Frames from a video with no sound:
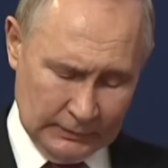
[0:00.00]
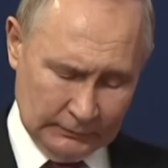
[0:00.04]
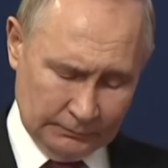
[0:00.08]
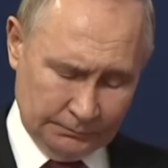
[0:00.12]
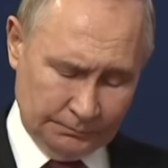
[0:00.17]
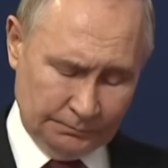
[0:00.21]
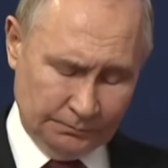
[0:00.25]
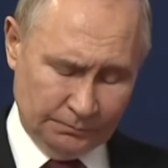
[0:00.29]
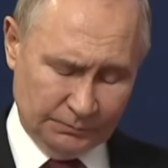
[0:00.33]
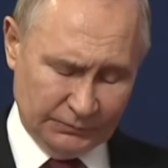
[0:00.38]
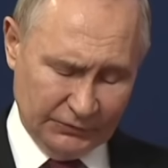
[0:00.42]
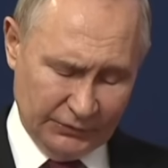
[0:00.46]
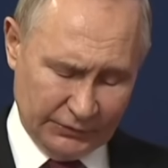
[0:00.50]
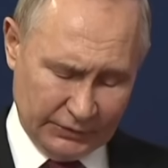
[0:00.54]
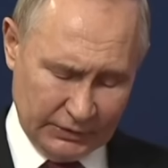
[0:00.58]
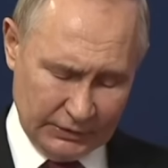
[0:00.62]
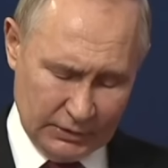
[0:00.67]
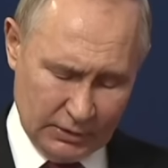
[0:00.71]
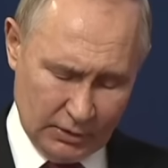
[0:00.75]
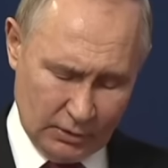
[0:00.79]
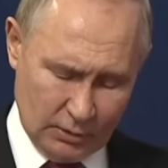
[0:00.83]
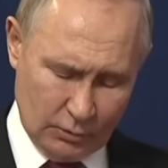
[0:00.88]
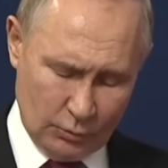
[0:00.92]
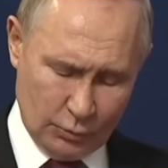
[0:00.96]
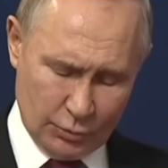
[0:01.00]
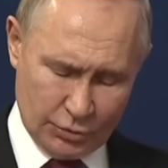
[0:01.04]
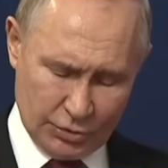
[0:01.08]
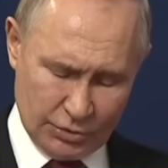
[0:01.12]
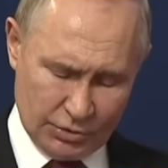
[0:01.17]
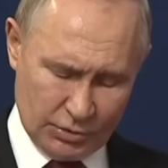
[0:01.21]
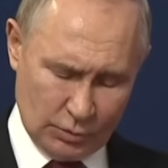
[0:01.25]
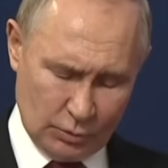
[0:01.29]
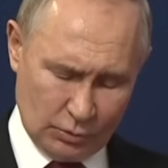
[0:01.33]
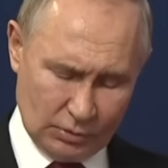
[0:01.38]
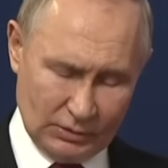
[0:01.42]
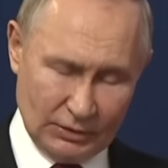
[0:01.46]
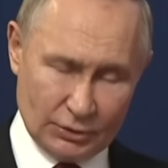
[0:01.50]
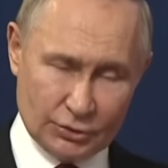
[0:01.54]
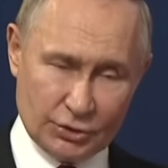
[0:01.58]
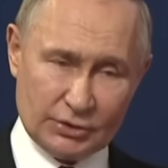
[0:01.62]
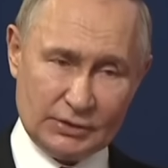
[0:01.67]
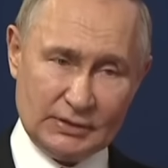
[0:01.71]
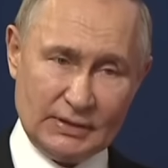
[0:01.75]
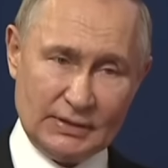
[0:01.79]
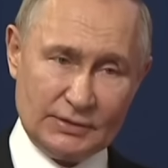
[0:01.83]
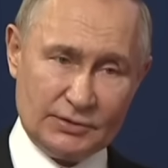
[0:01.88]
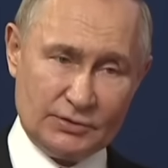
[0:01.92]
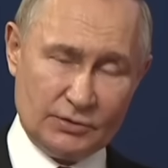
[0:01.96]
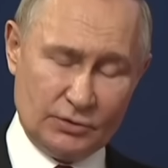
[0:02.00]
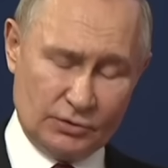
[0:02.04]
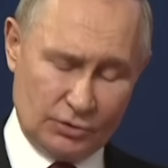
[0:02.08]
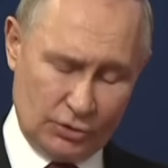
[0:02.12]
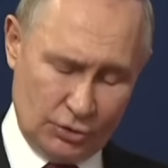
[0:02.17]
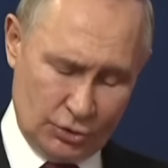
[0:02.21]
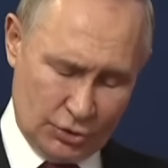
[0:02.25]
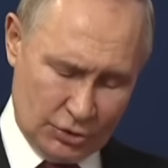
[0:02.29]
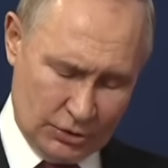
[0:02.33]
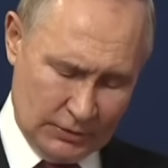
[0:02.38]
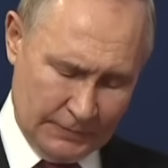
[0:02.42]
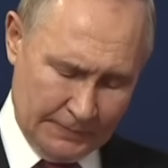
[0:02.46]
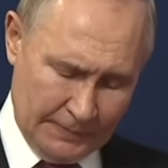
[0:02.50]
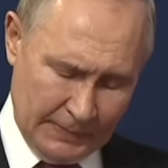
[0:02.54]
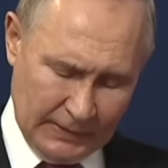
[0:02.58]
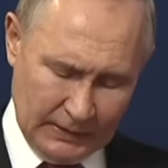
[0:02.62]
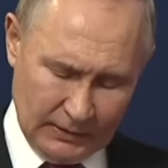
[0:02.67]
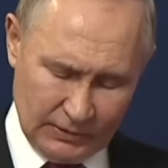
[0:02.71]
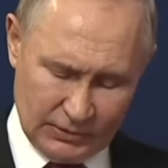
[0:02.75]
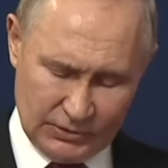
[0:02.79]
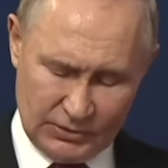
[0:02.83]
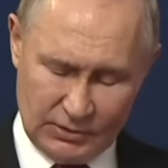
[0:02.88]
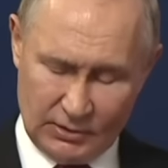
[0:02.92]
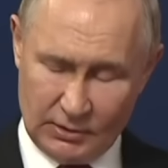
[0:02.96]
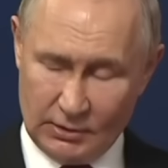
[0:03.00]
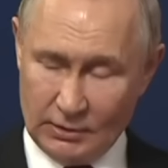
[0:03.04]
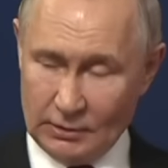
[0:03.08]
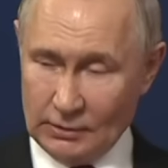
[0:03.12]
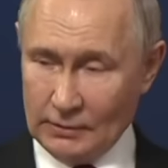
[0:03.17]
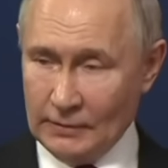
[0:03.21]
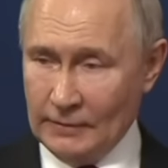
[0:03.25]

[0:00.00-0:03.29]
в КНР учатся около 16 тысяч россиян.